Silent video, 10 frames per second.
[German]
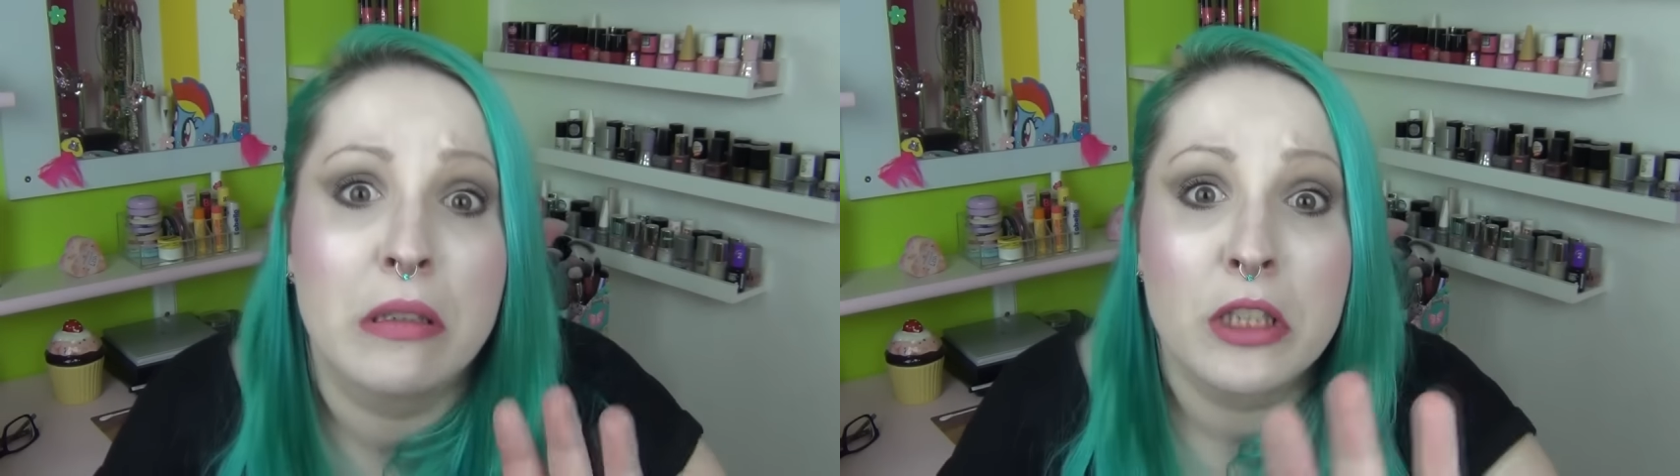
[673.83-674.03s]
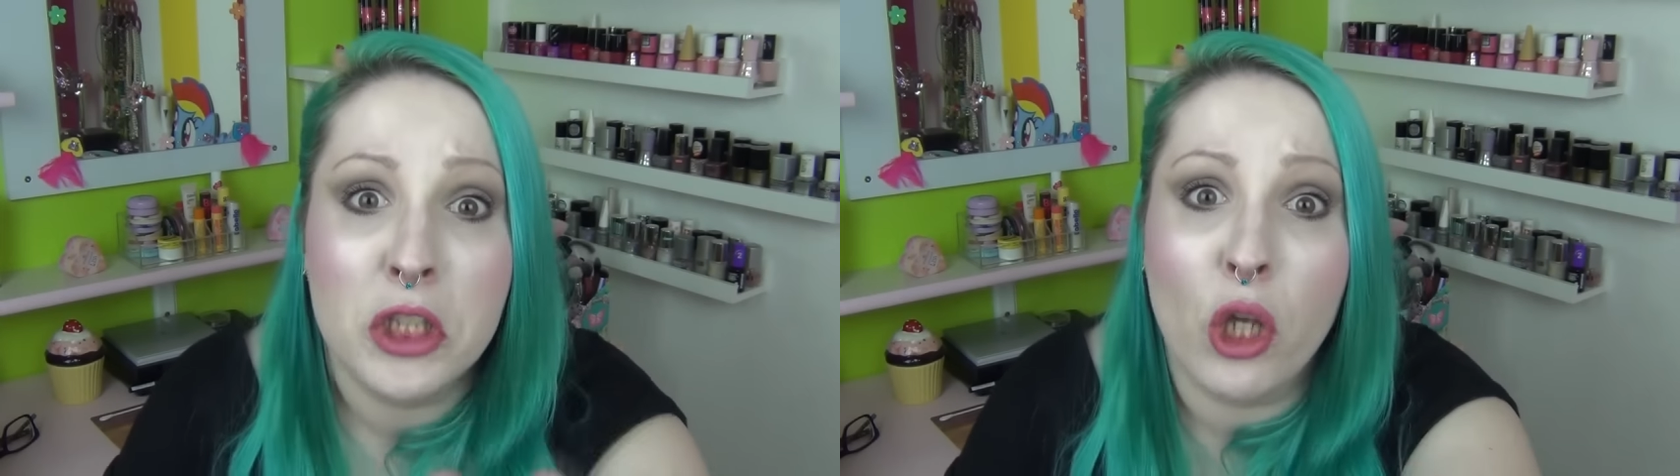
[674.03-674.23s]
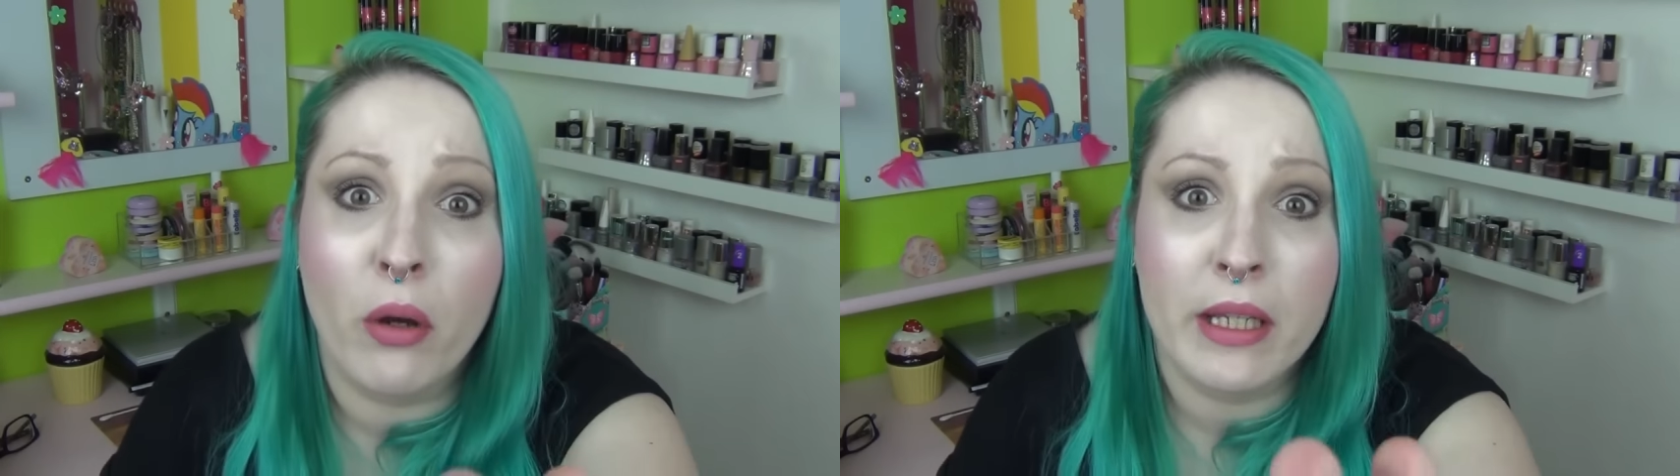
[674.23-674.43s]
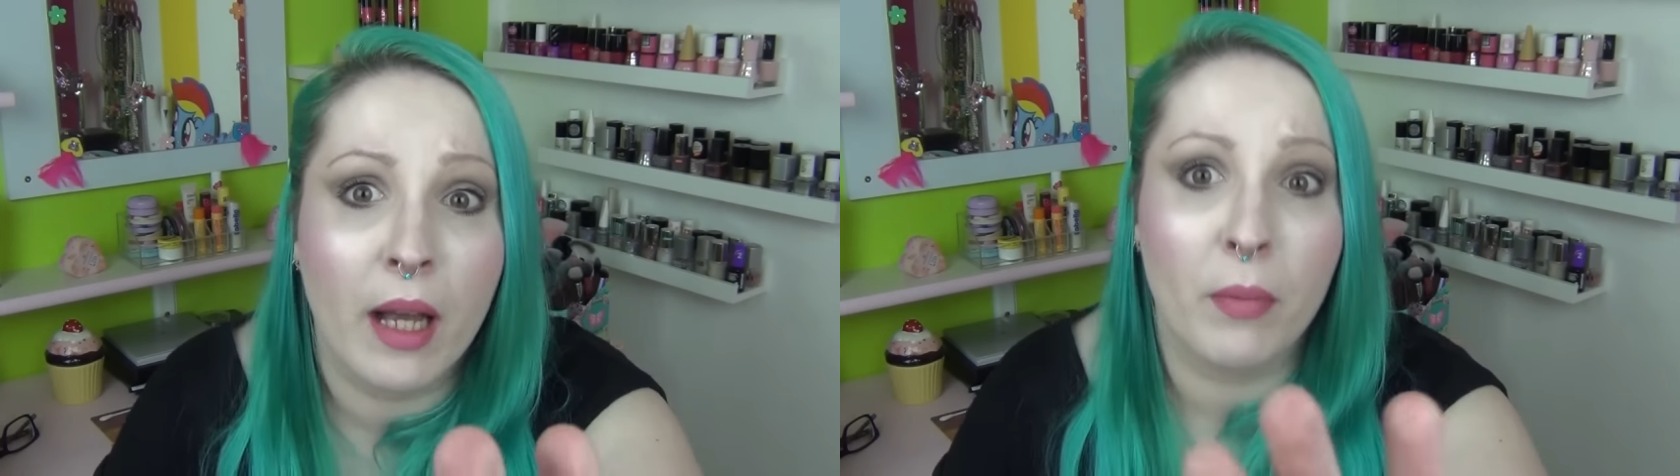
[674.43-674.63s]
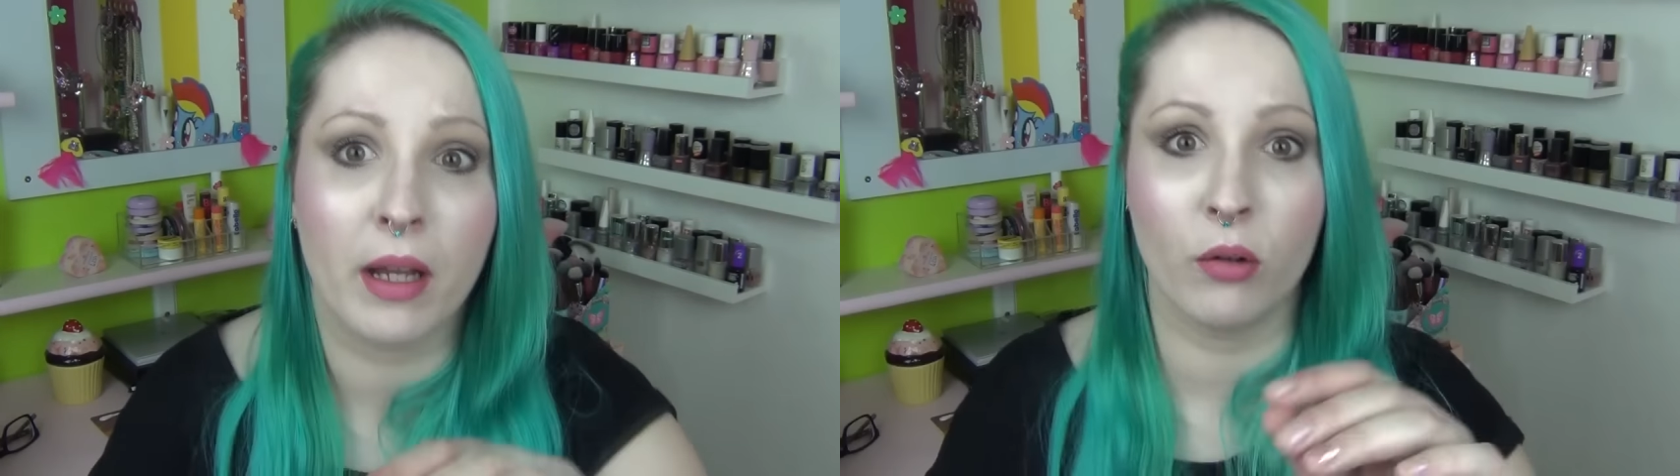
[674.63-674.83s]
Sorry,
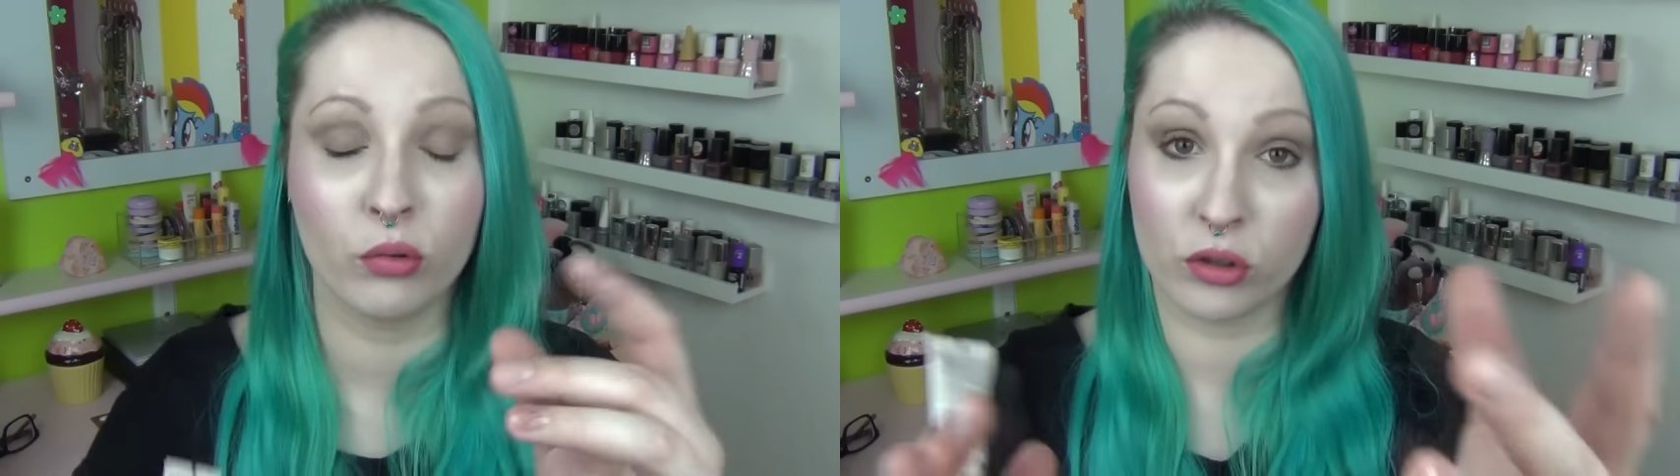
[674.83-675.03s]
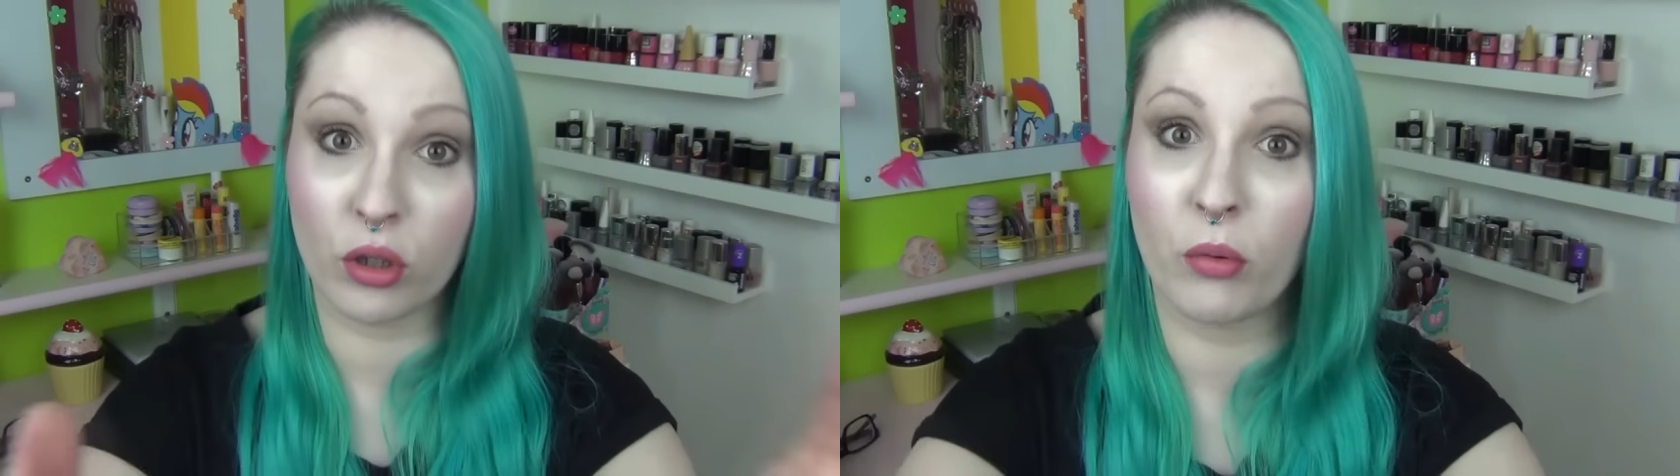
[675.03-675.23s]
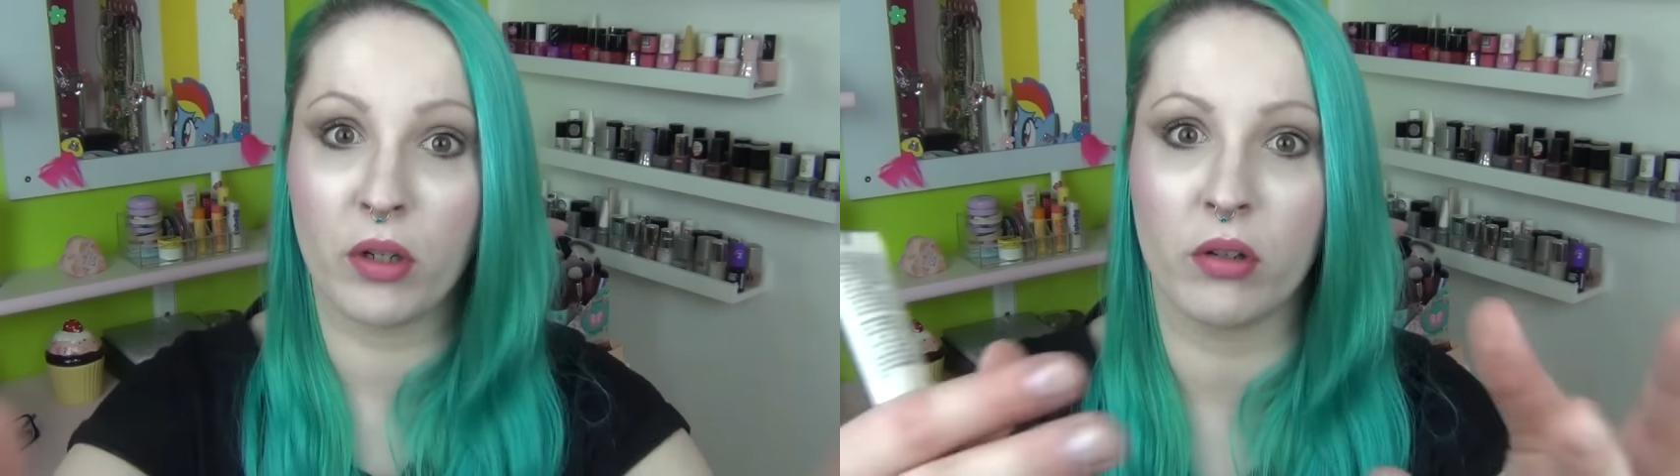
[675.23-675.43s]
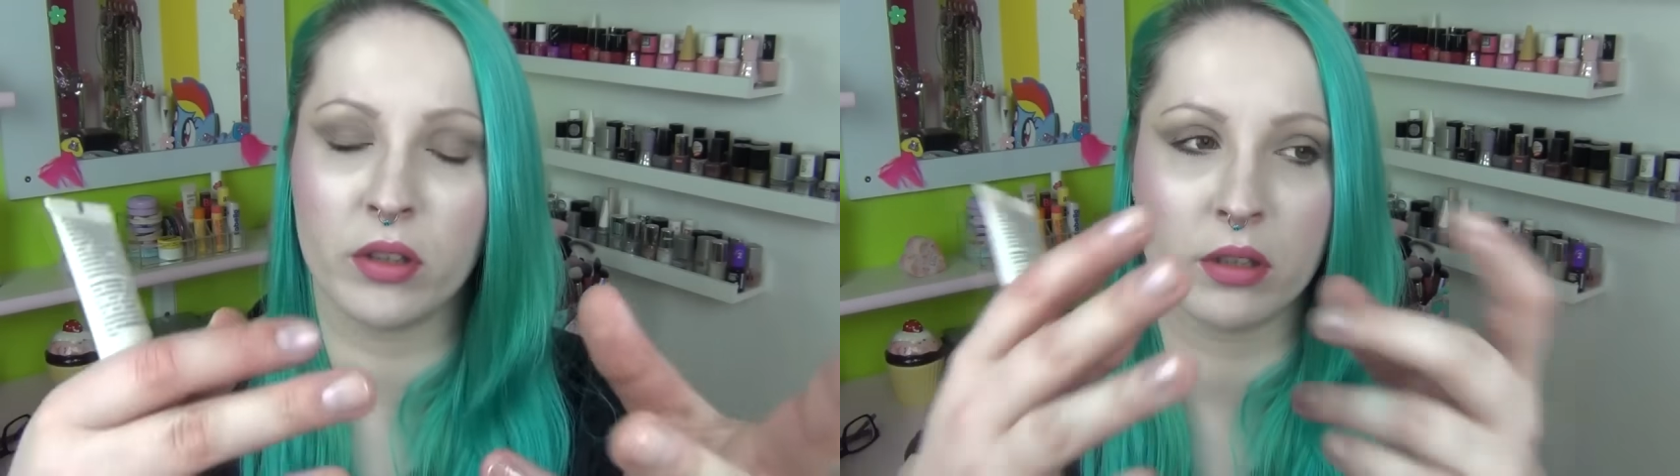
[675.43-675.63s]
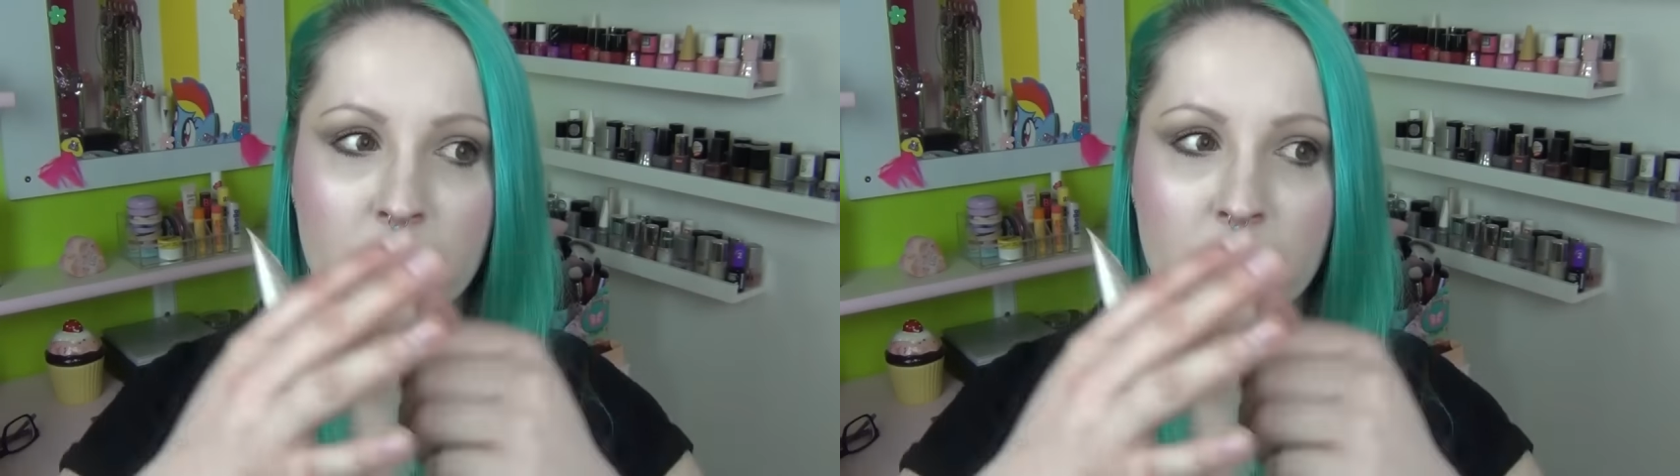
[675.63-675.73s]
Kamera. Und sorry euch,